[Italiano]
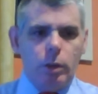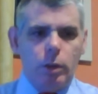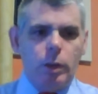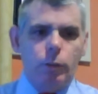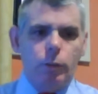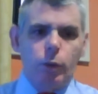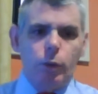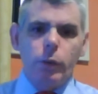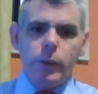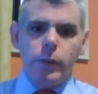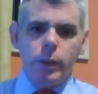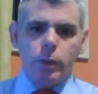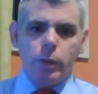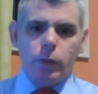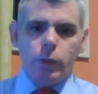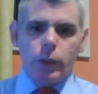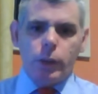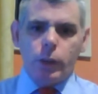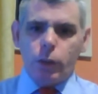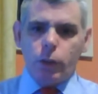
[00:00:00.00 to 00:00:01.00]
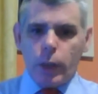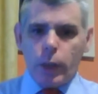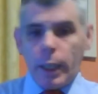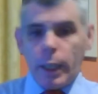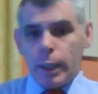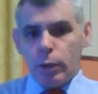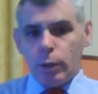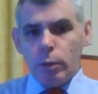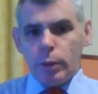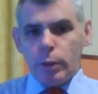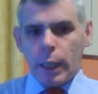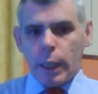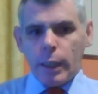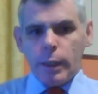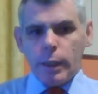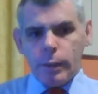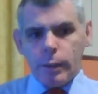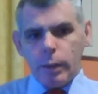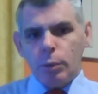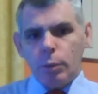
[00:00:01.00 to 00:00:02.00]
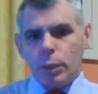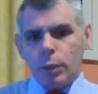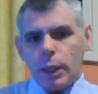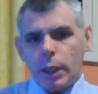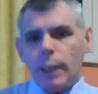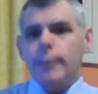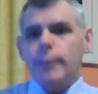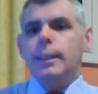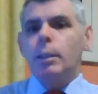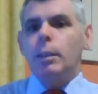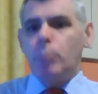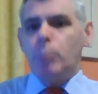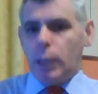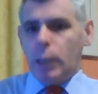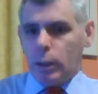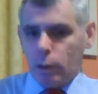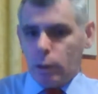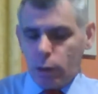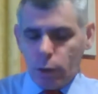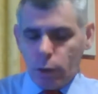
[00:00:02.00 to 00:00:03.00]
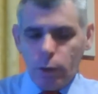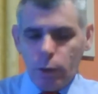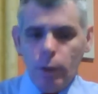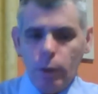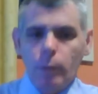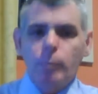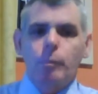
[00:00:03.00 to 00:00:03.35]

rivoluzione solare o lunare e seguire l'andamento